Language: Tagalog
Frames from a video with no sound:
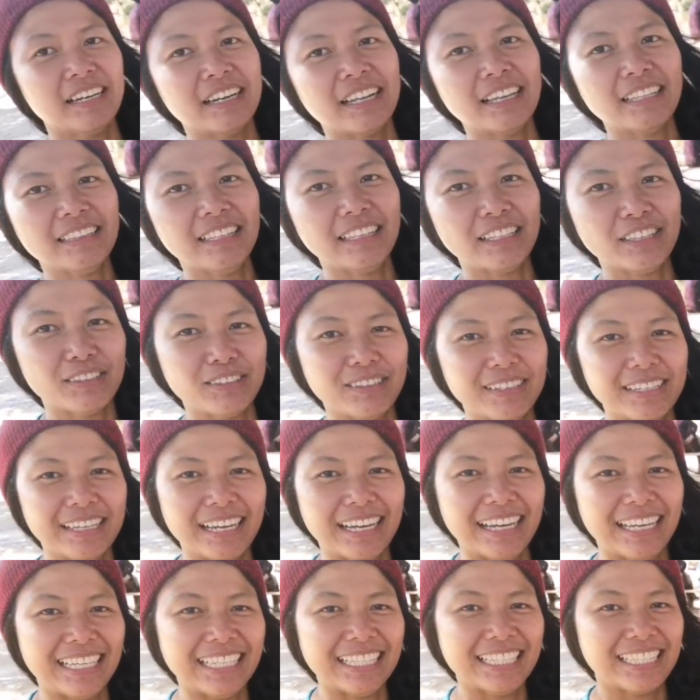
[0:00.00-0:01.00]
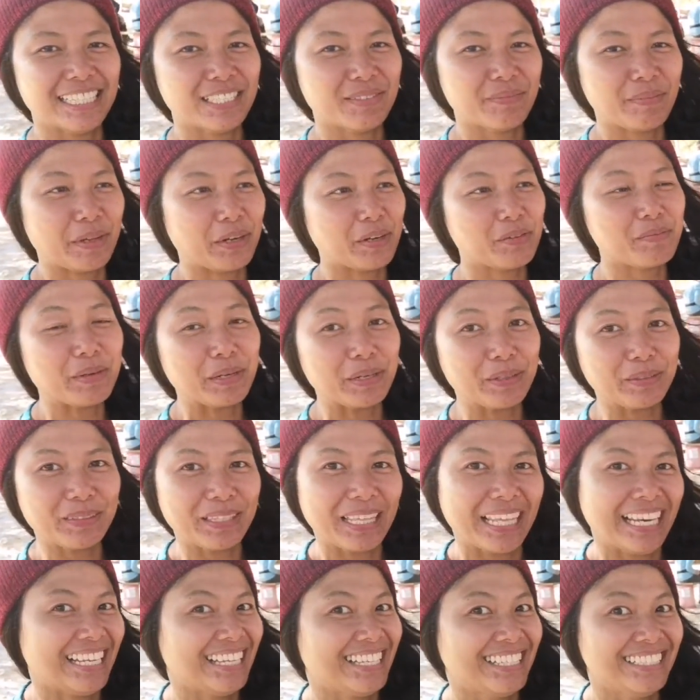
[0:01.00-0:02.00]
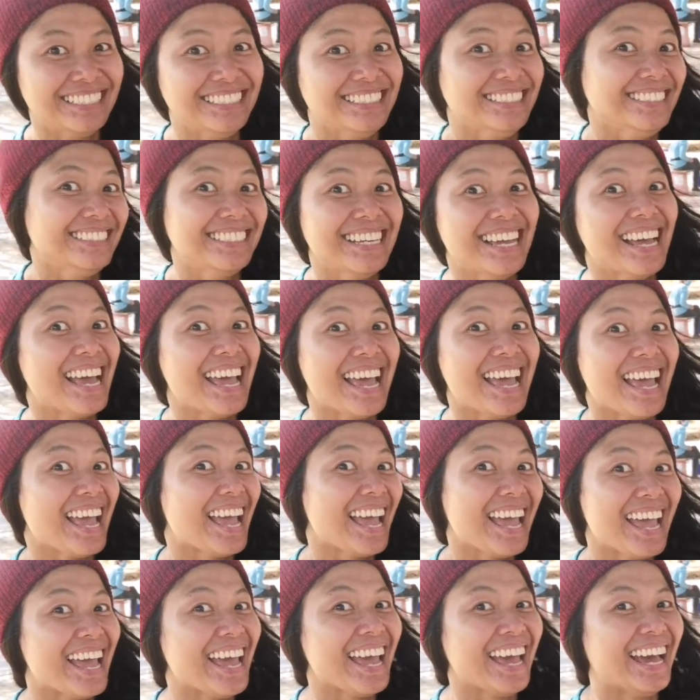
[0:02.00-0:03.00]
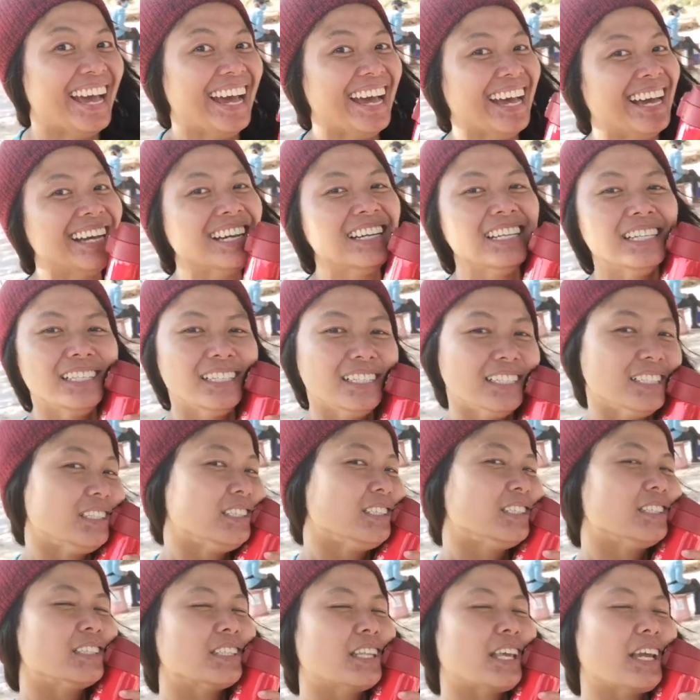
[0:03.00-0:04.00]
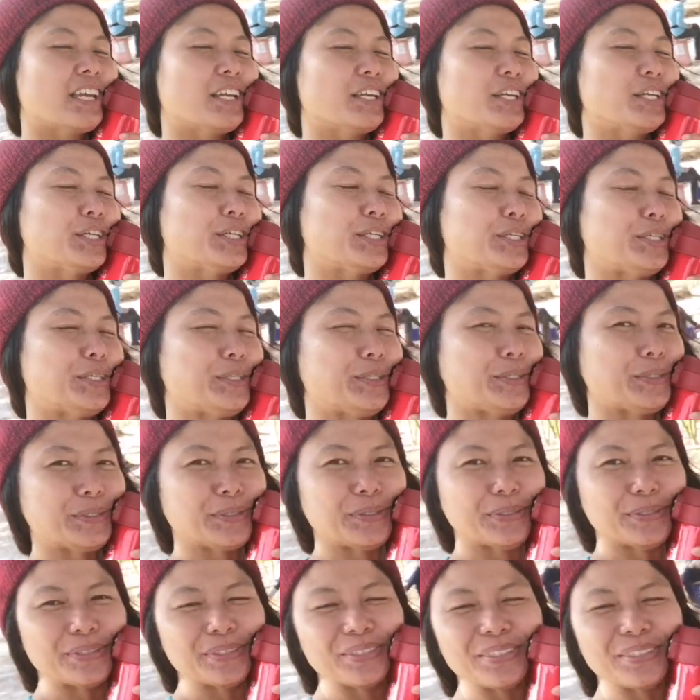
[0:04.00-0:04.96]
Ready to guys. Pero maroon talaga siya. Ah! Thank you.